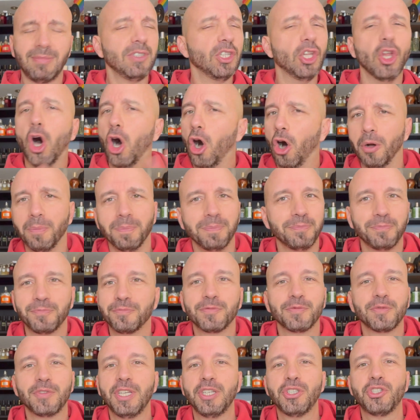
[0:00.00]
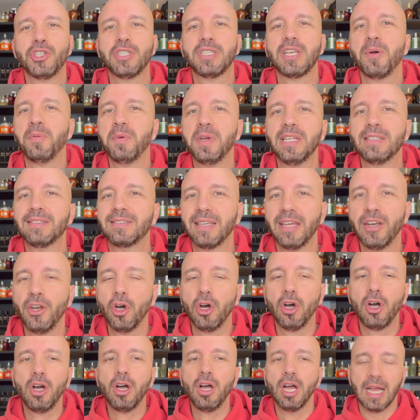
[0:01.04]
no, Decisamente
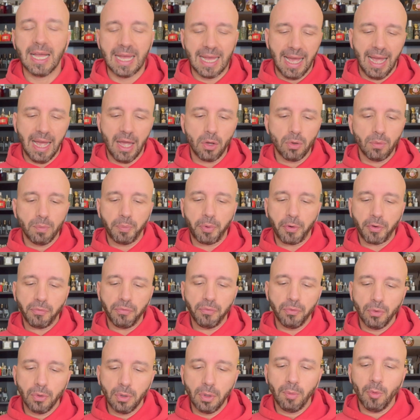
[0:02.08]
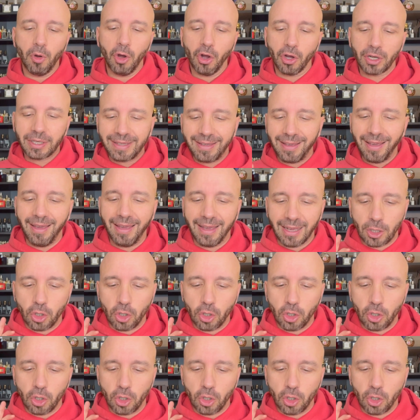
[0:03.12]
no, è un profumo che